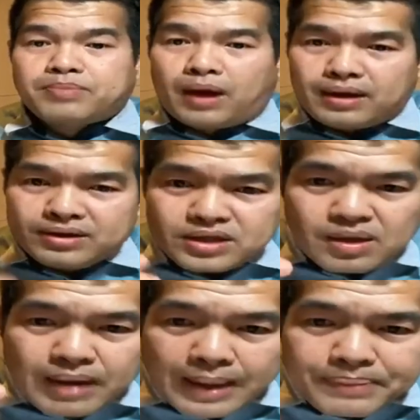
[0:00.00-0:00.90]
Tả là dương
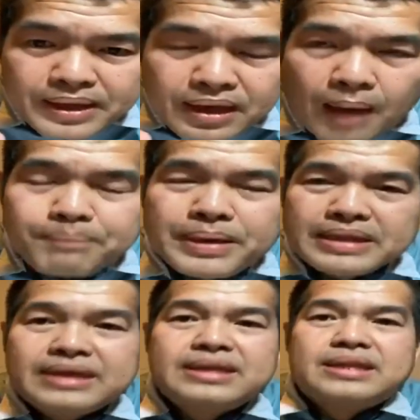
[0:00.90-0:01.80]
chọn này bị đập để
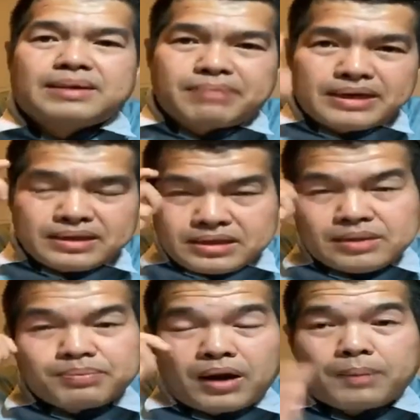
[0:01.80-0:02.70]
thi tiết đập bảy nương
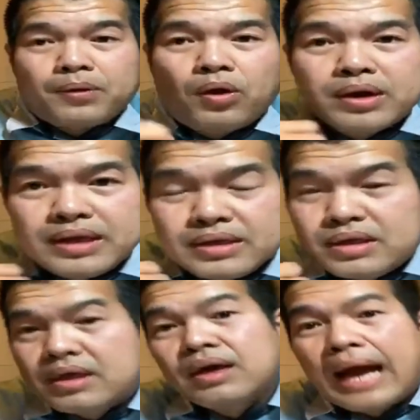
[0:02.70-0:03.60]
dương đập đo này
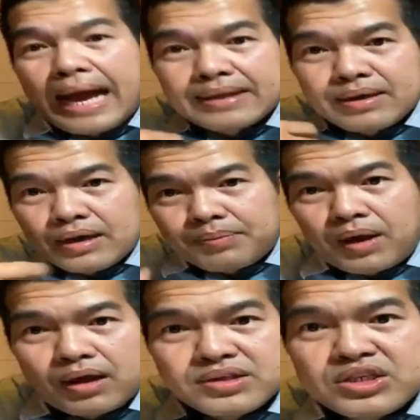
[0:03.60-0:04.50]
dương nương ai
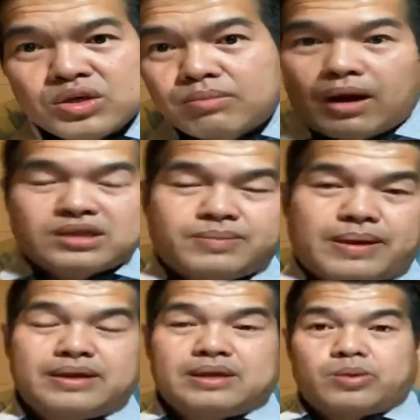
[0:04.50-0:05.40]
đo chỉ dụ ball trên này
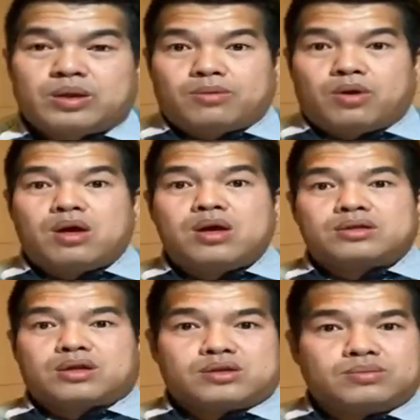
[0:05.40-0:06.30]
thì bây giờ mở,
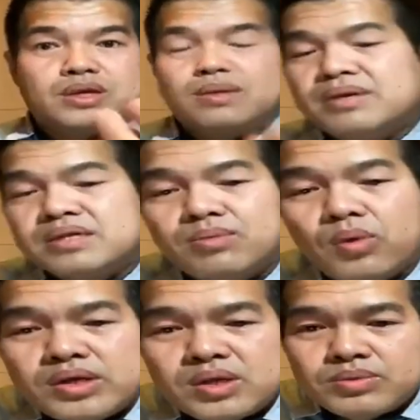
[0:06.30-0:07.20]
tả xong chuyện miếng xong
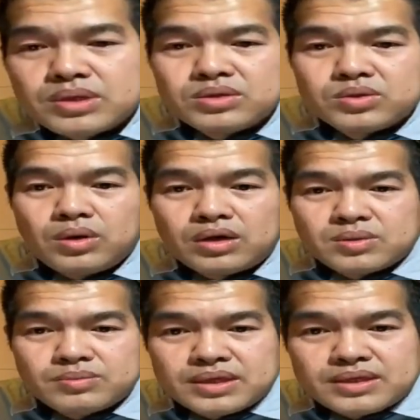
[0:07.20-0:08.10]
nuôi xong xuyên xuống hay
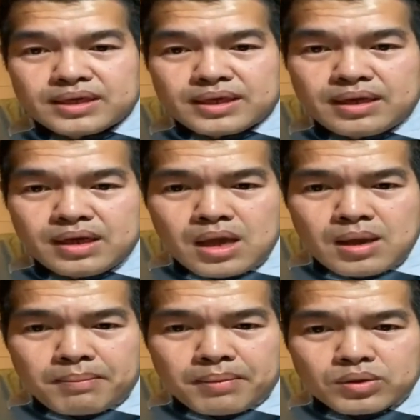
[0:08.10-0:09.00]
xong chuyện vậy nữa,
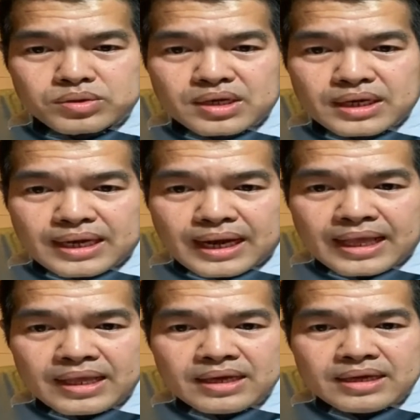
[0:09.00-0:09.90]
mà nó say khá,
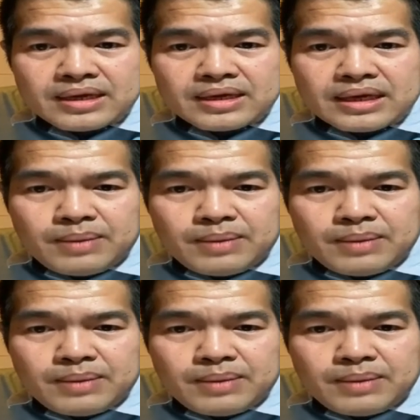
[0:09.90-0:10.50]
này